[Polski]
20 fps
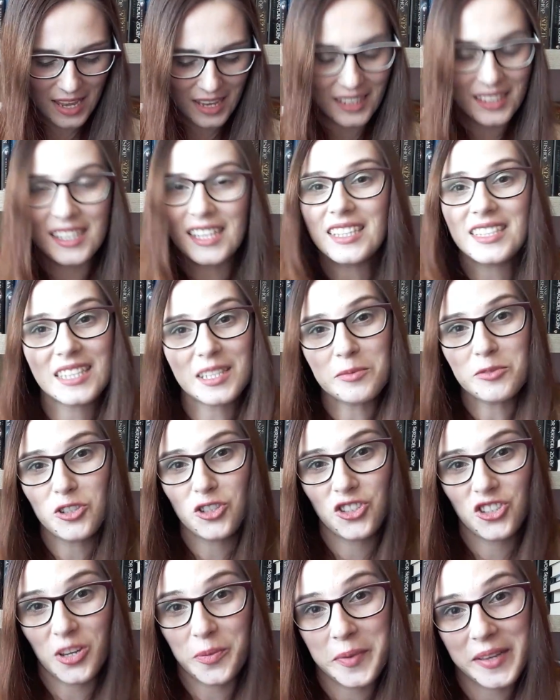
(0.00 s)
Jestem
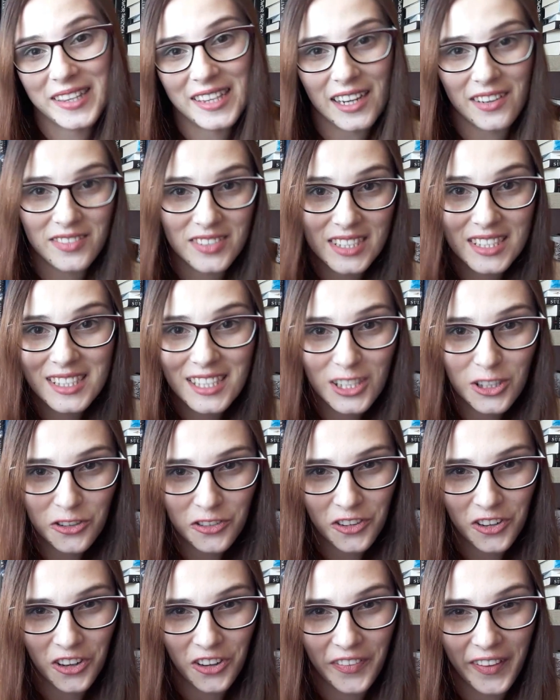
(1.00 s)
z siebie nawet
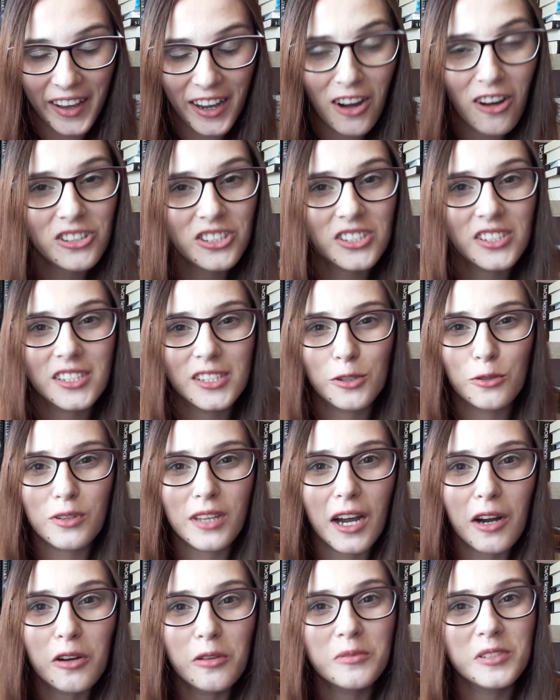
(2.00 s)
zadowolona, chociaż nie
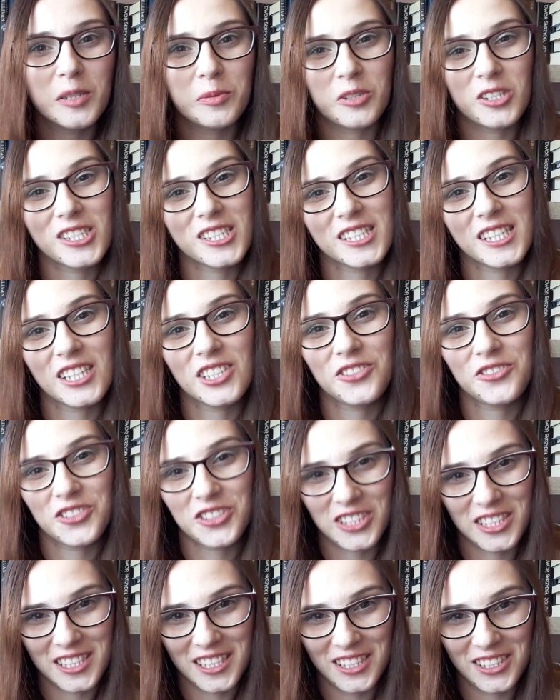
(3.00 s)
udało mi się przeczytać
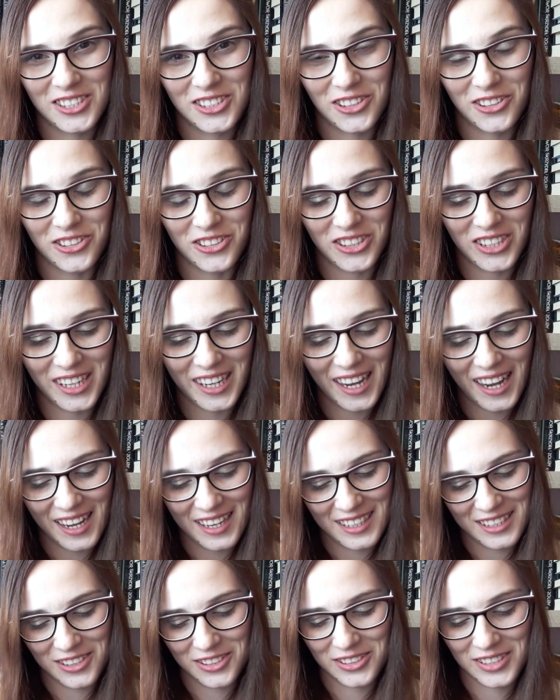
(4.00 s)
wszystkich książek,
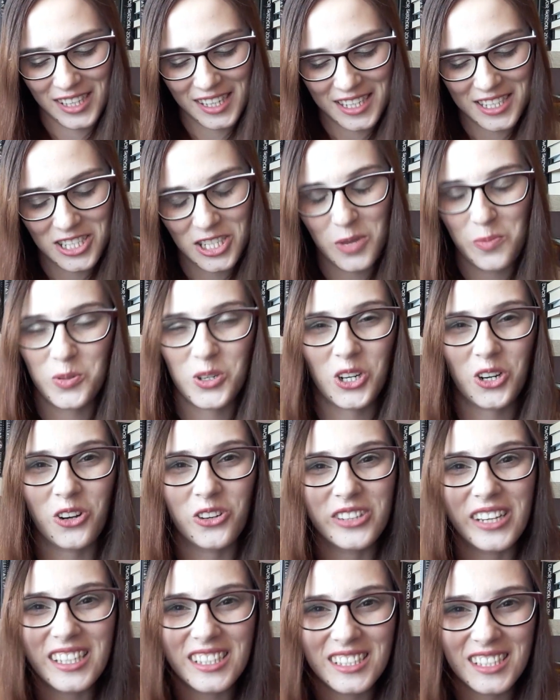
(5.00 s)
ale to zaraz się
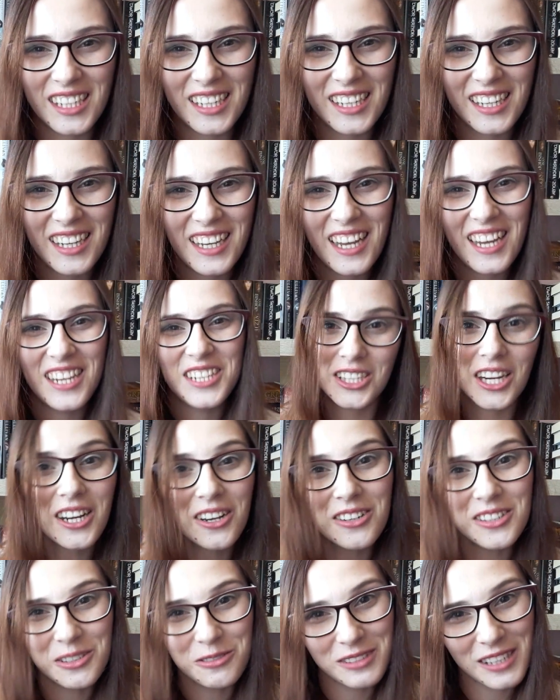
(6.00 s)
przekonacie,
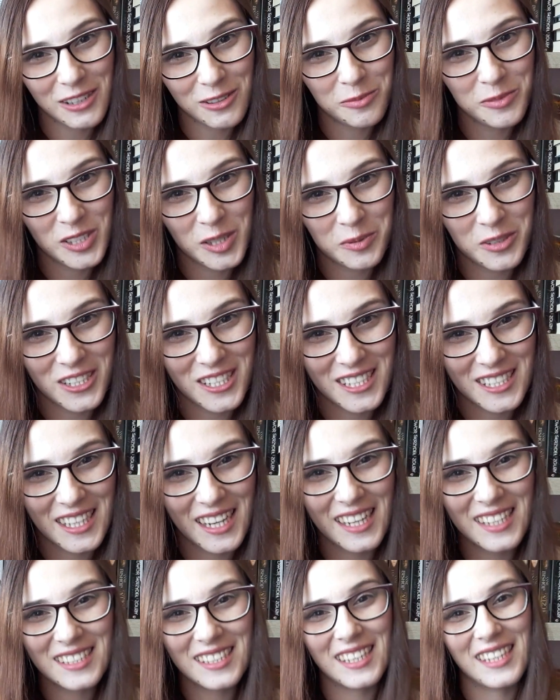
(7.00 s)
czego nie udało mi się
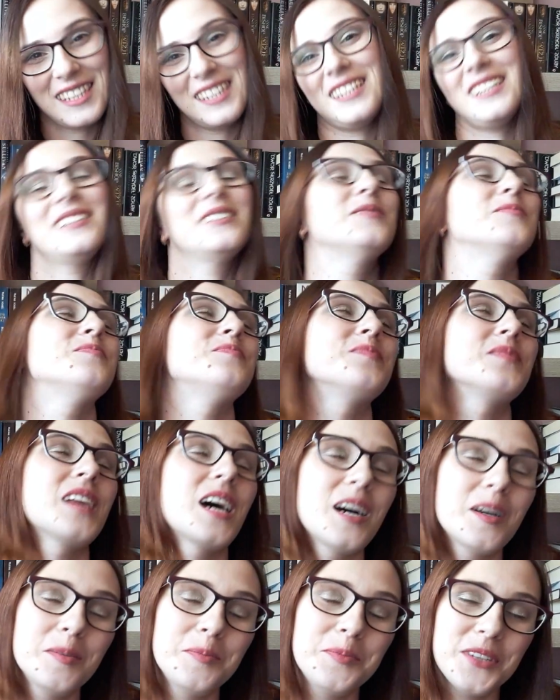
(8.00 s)
przeczytać. Ehm,
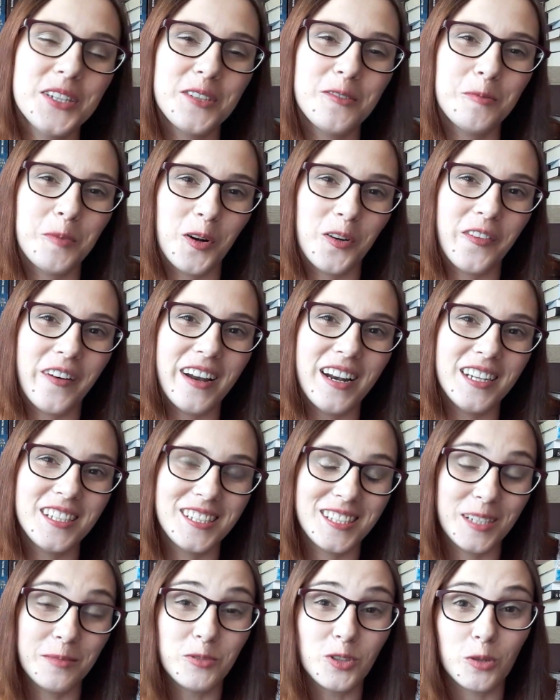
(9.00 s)
najpierw pochwalę
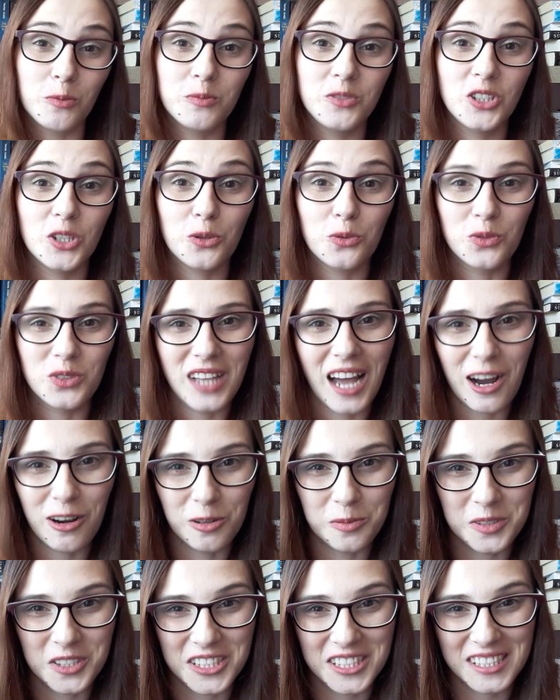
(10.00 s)
się tym, co mi się
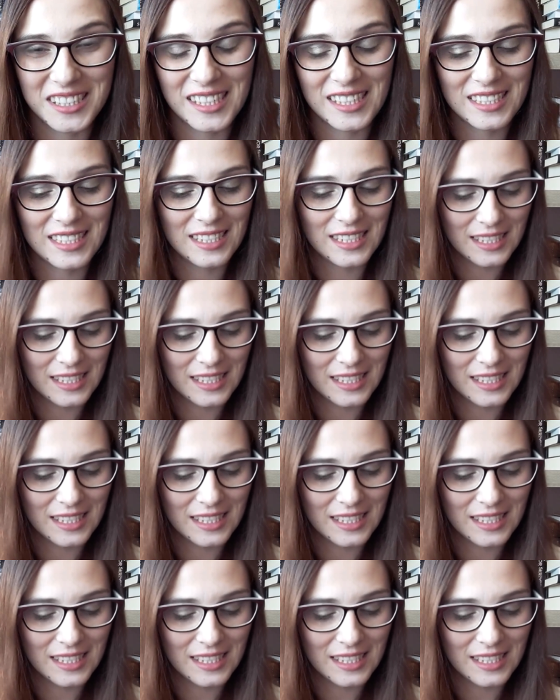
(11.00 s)
udało przeczytać.